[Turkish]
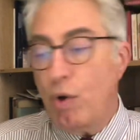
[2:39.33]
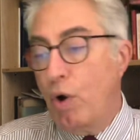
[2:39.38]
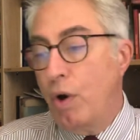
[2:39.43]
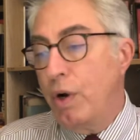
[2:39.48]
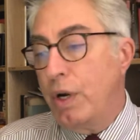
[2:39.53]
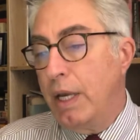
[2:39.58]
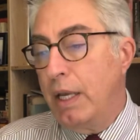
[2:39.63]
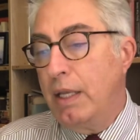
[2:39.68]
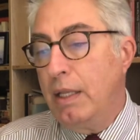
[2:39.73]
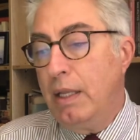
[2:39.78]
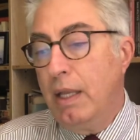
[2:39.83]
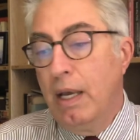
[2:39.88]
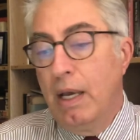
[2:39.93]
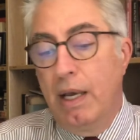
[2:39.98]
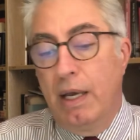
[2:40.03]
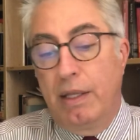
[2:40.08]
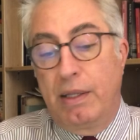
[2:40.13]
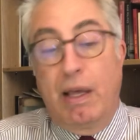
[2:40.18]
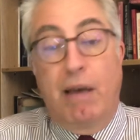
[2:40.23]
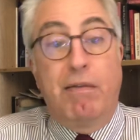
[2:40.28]
Örneğin
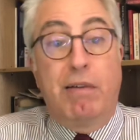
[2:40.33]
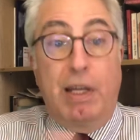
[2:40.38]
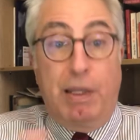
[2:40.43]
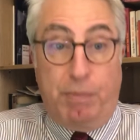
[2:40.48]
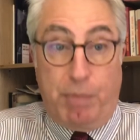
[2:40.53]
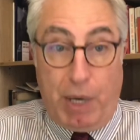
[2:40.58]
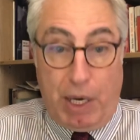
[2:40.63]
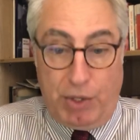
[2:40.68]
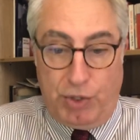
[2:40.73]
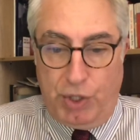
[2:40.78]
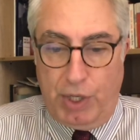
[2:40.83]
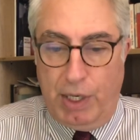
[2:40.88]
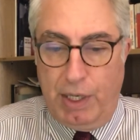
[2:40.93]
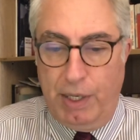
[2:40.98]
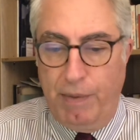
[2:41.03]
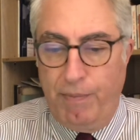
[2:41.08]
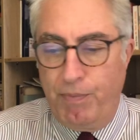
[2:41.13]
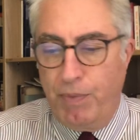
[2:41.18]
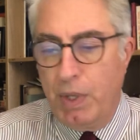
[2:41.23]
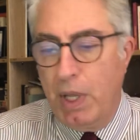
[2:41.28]
Devlet
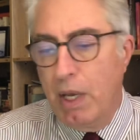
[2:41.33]
Bahçeli,